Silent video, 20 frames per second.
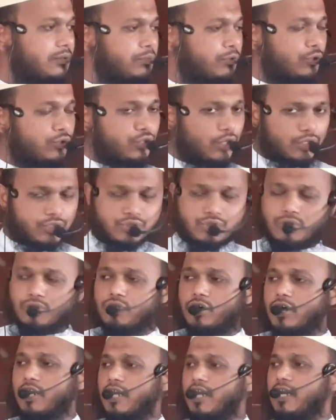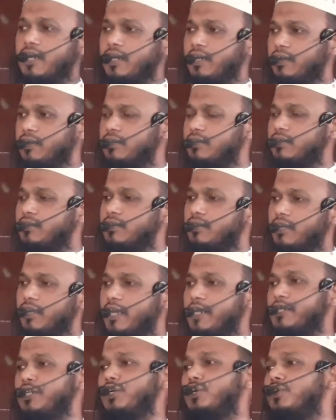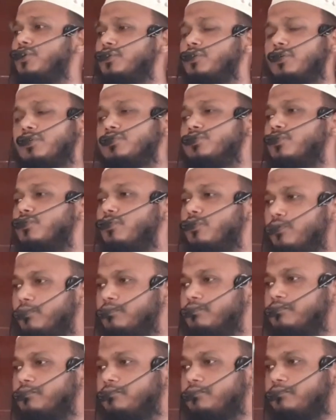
প্রযোজ্য করা এটি হলো জুলুম